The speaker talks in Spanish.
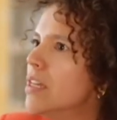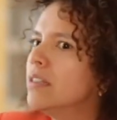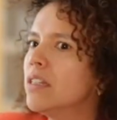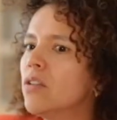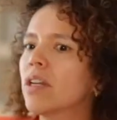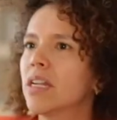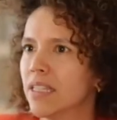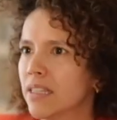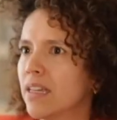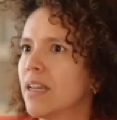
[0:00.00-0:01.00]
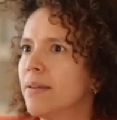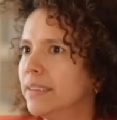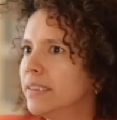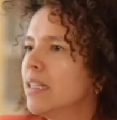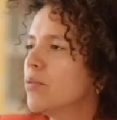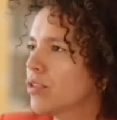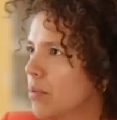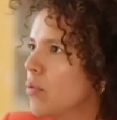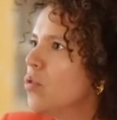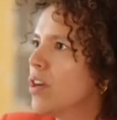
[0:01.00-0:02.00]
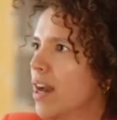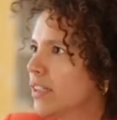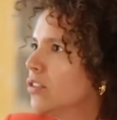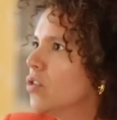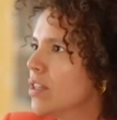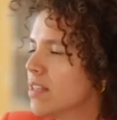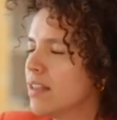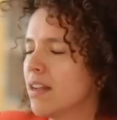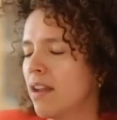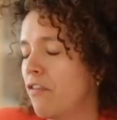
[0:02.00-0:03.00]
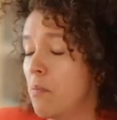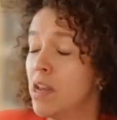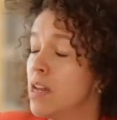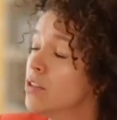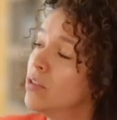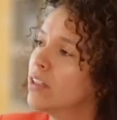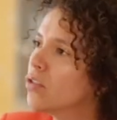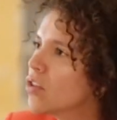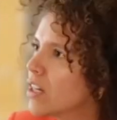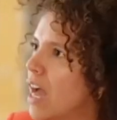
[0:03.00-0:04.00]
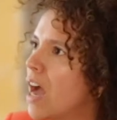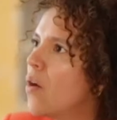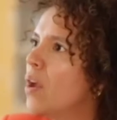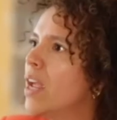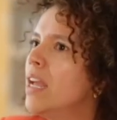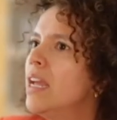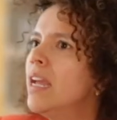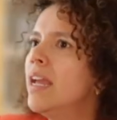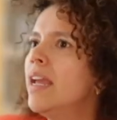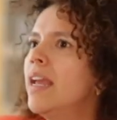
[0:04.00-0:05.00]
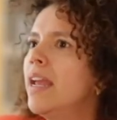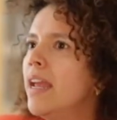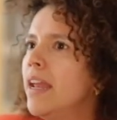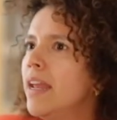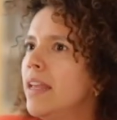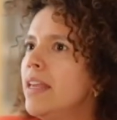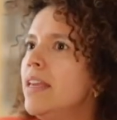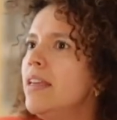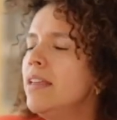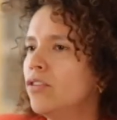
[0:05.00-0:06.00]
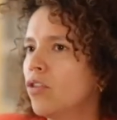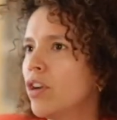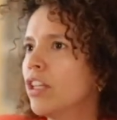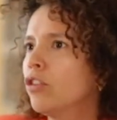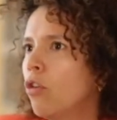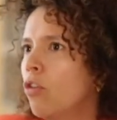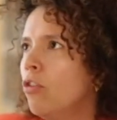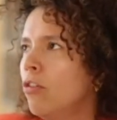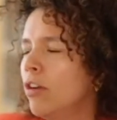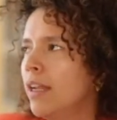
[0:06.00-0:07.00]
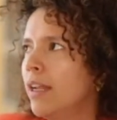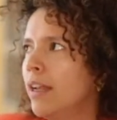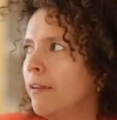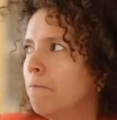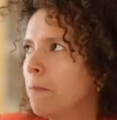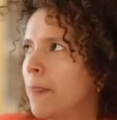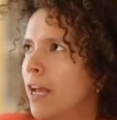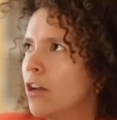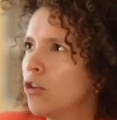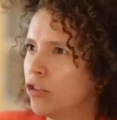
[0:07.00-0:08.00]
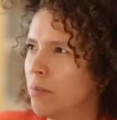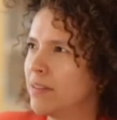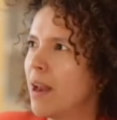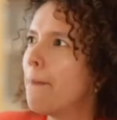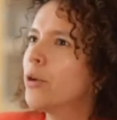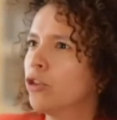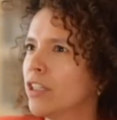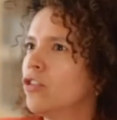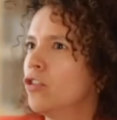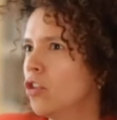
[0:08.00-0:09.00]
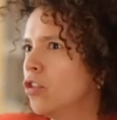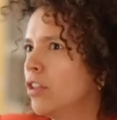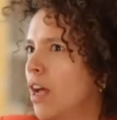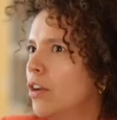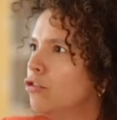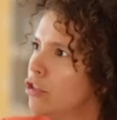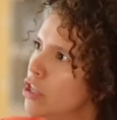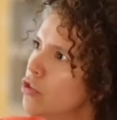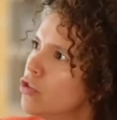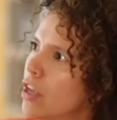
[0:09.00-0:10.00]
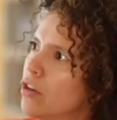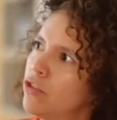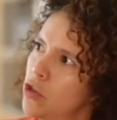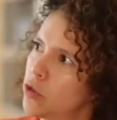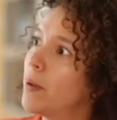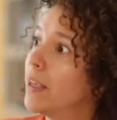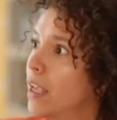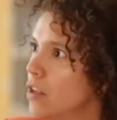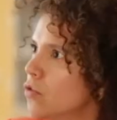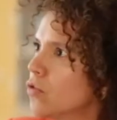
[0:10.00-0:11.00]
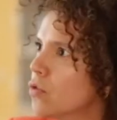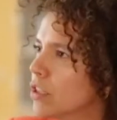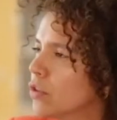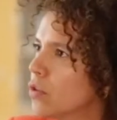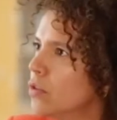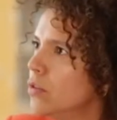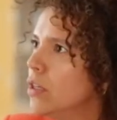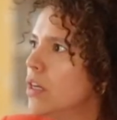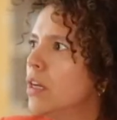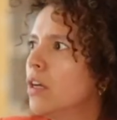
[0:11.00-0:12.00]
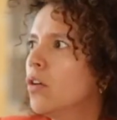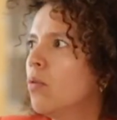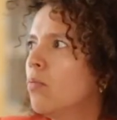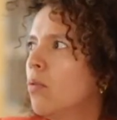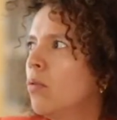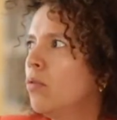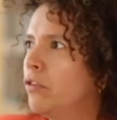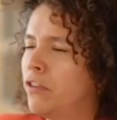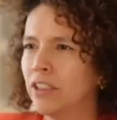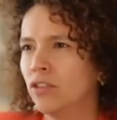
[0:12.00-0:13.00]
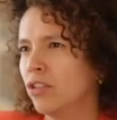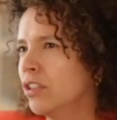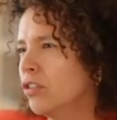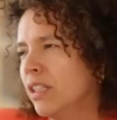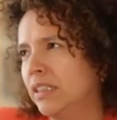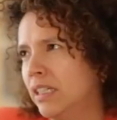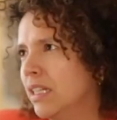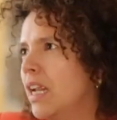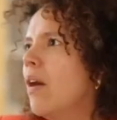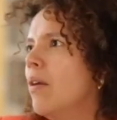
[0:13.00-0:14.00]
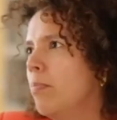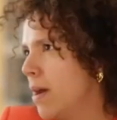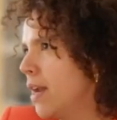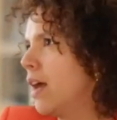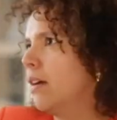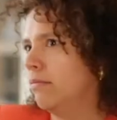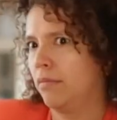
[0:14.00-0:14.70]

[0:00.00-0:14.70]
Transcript: sino que necesariamente tenemos que involucrar actores, eh, la familia es un actor clave eh, y sobre todo em, los temas de la protección a los niños y a los niños pequeños sobre todo como un factor detonante clave para